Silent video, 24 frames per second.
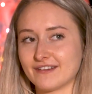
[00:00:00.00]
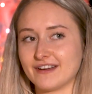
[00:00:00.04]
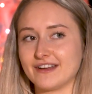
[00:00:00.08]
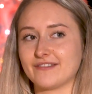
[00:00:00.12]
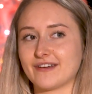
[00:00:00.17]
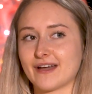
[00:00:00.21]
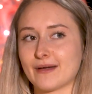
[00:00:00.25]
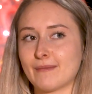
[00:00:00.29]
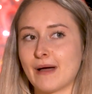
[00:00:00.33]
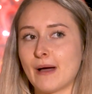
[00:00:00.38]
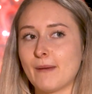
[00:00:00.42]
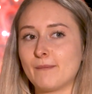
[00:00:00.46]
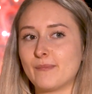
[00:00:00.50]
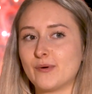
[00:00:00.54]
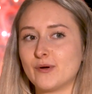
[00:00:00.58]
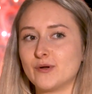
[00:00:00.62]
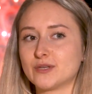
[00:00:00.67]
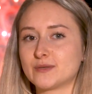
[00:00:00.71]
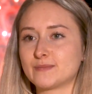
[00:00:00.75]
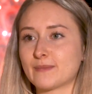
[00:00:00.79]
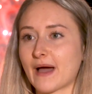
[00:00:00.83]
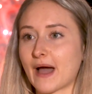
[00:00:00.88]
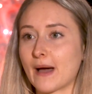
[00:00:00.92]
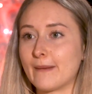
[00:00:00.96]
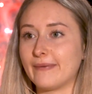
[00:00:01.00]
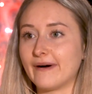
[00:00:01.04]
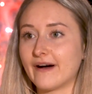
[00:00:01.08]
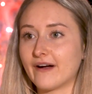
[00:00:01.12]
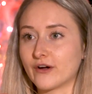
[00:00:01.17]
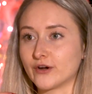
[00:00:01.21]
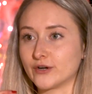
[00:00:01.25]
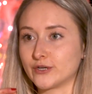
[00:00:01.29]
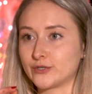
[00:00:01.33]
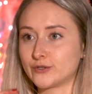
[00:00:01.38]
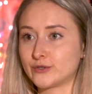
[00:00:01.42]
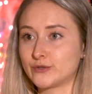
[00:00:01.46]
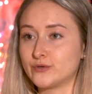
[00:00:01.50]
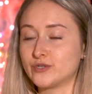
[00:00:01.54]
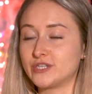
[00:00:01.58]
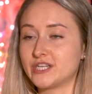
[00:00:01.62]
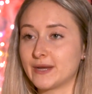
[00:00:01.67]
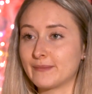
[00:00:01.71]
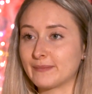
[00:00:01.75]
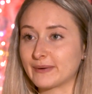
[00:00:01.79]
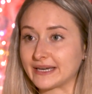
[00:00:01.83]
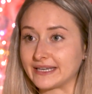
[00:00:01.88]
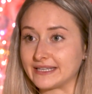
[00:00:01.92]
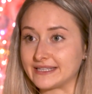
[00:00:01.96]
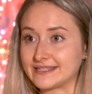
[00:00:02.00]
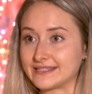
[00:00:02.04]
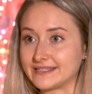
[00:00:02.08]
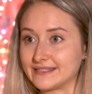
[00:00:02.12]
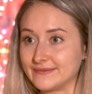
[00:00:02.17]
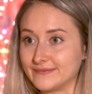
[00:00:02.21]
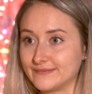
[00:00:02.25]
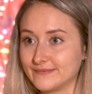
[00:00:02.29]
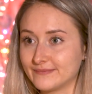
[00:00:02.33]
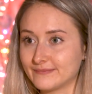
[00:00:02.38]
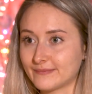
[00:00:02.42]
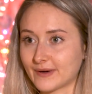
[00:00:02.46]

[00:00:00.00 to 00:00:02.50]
va être vraiment plus par rapport à un sujet précis,